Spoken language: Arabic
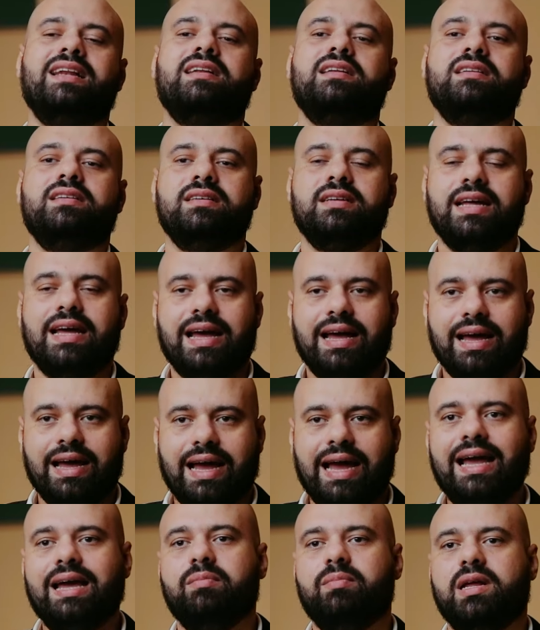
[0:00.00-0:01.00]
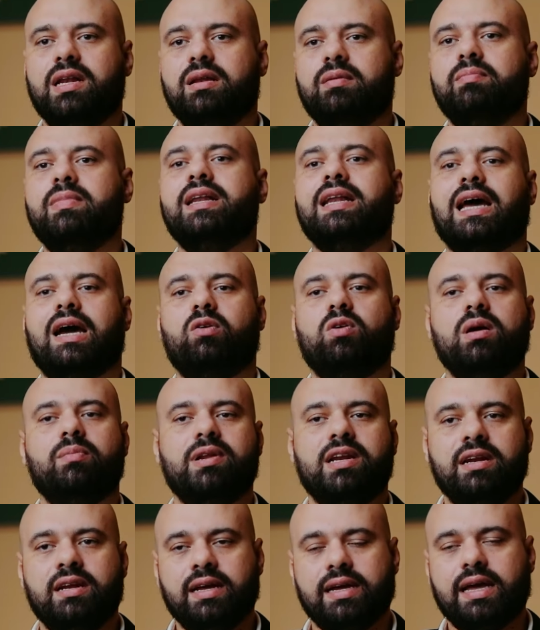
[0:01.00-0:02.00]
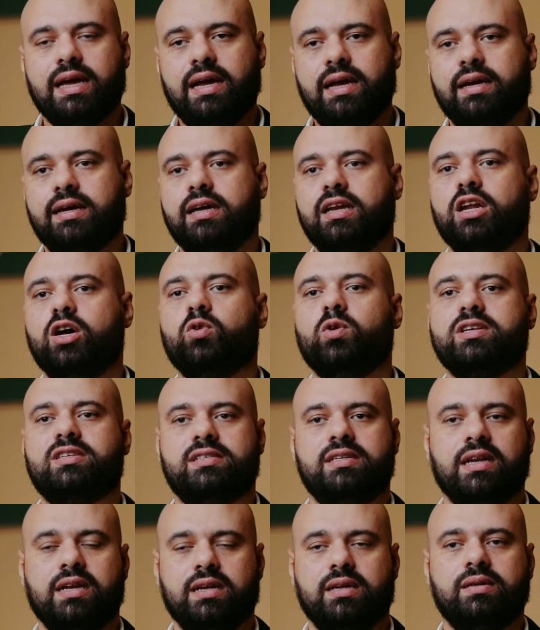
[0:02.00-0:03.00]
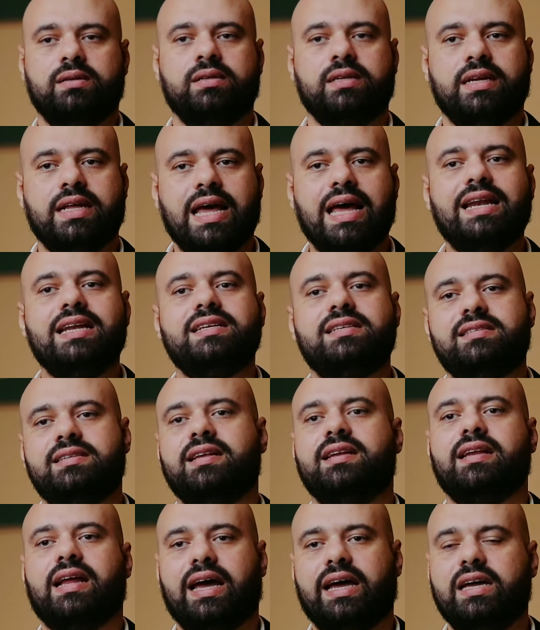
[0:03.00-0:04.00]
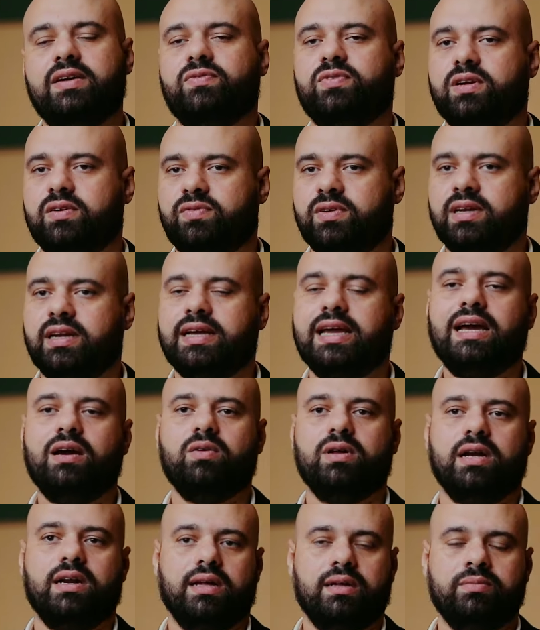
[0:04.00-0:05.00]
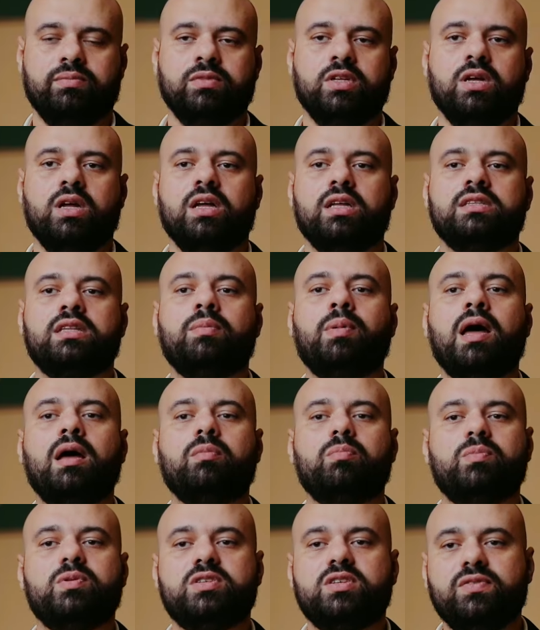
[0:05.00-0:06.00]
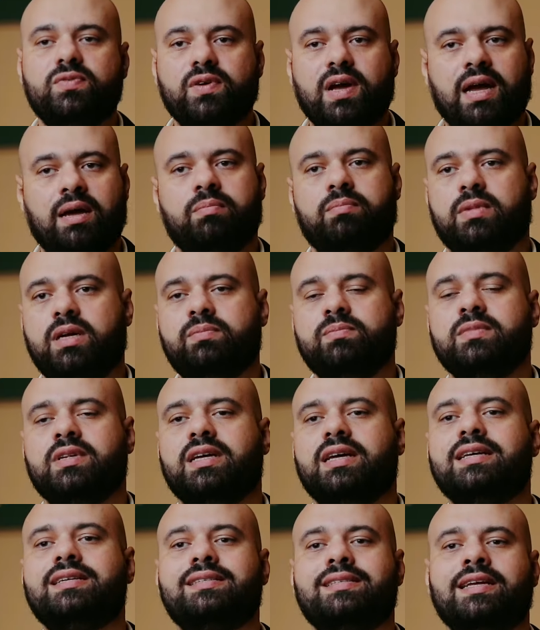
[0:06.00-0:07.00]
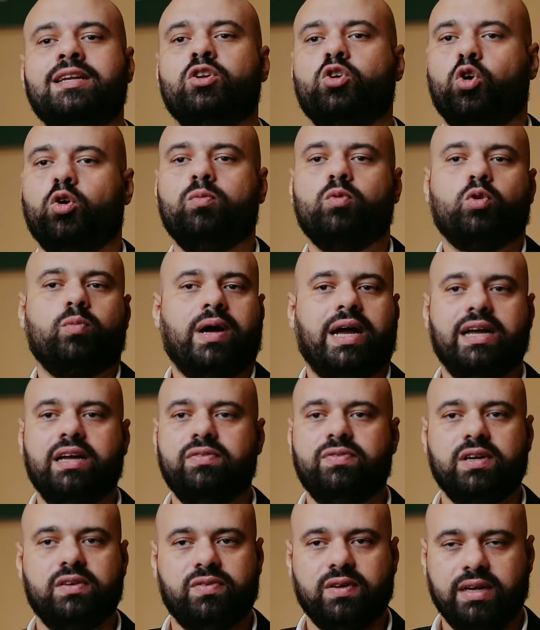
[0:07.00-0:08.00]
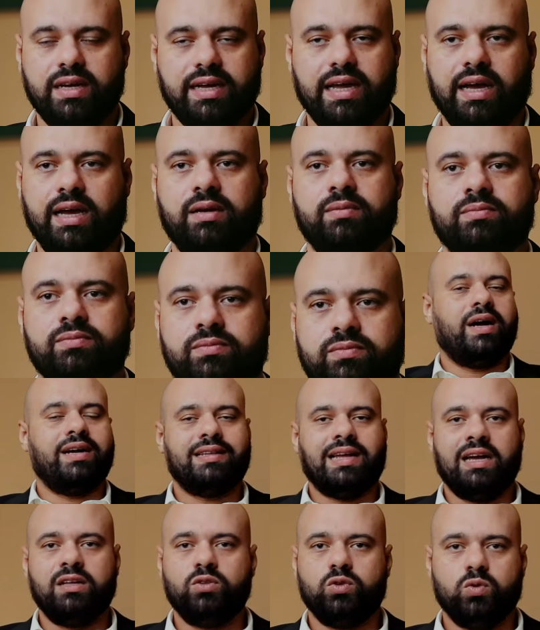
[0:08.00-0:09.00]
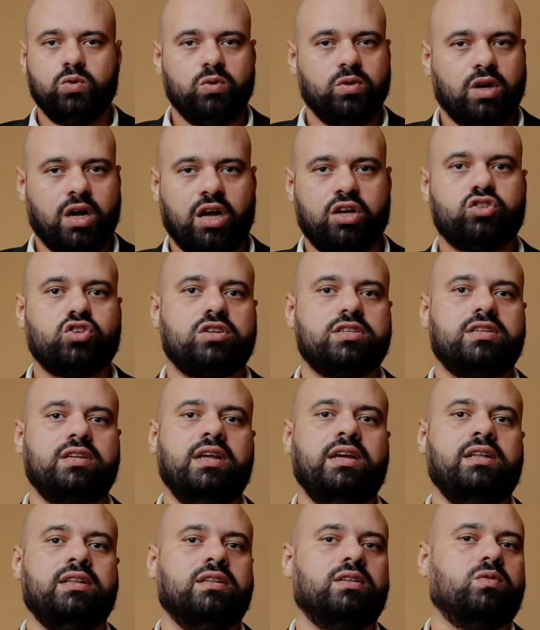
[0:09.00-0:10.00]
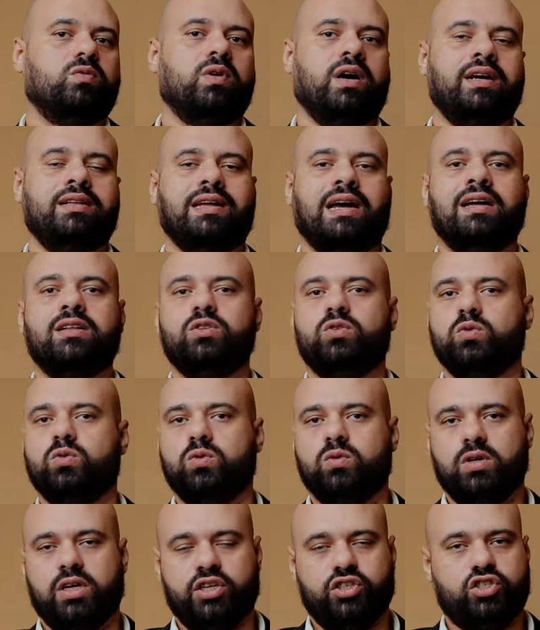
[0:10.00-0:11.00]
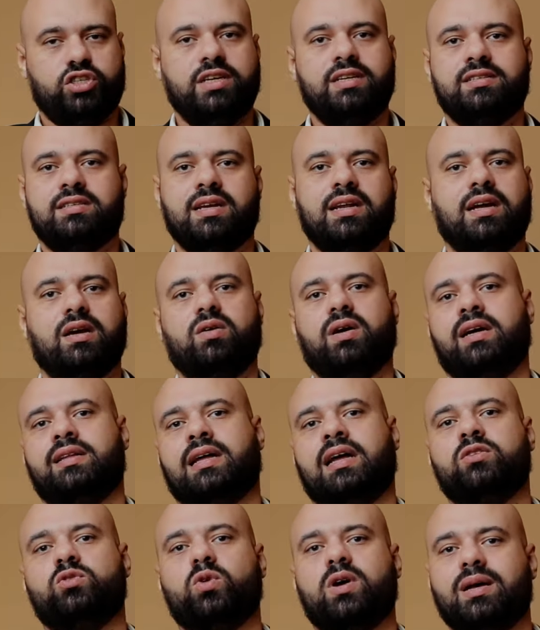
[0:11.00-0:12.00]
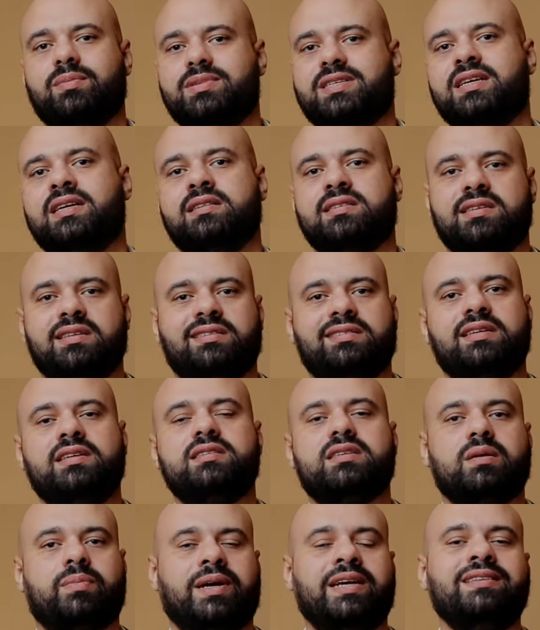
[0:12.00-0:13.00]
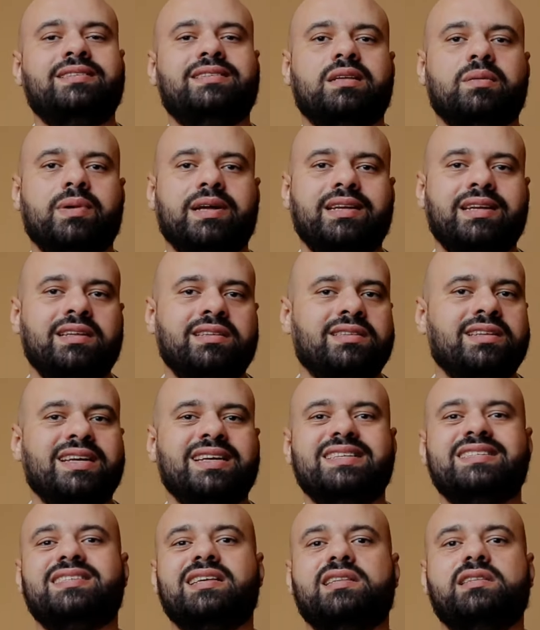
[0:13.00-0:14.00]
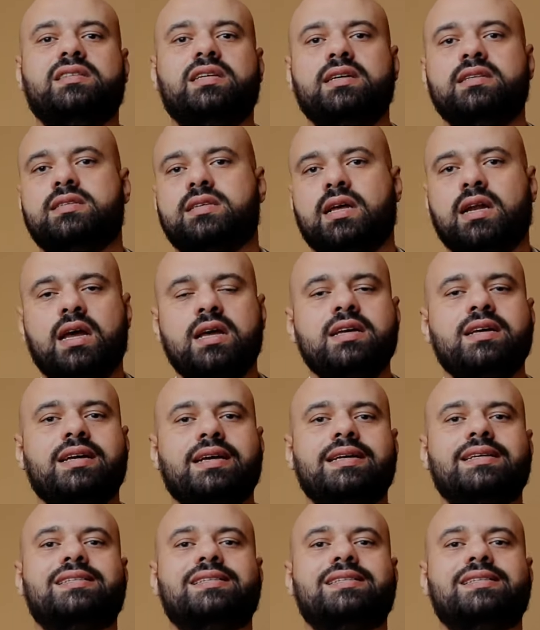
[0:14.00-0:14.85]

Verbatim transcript: عن عامل من عوامل النجاح اللي هو السن هل السن هيفرق في النجاح ولا لا؟ طبعا بصفة عامة السن عمره ما هيفرق في النجاح واحد عنده 10 سنين واحد عنده 20 سنه واحد عنده 50 60 70 80 60 سنه